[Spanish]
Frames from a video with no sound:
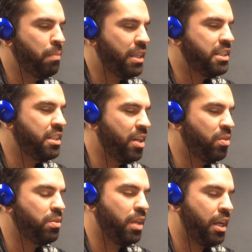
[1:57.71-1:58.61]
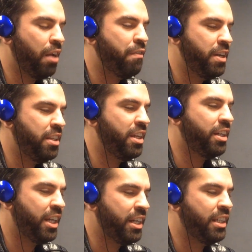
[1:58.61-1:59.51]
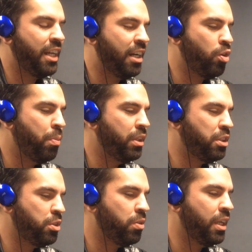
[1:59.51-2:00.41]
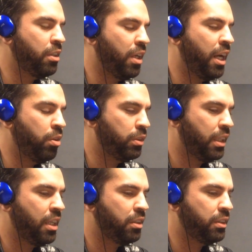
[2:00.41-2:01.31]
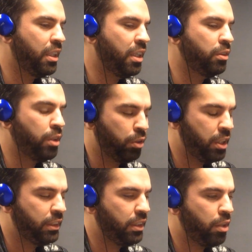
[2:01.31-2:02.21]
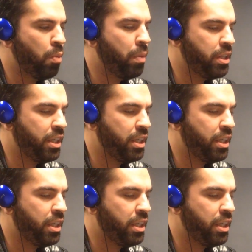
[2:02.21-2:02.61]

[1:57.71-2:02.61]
¿verdad? Todo el mundo que quiere ser el mejor y ganar el más dinero, eh, al fin de día quieren